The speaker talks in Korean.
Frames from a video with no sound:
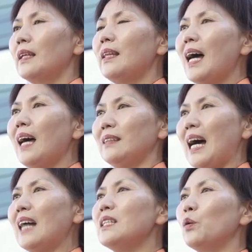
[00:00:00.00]
얘는
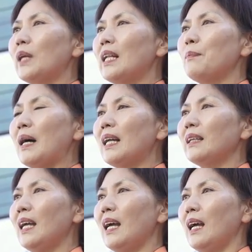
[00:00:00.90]
아니고라는
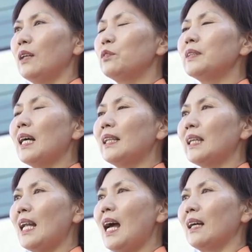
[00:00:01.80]
마랑에 동산
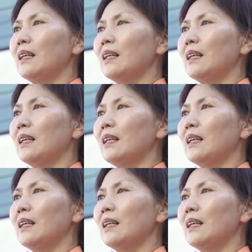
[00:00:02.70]
갈다랑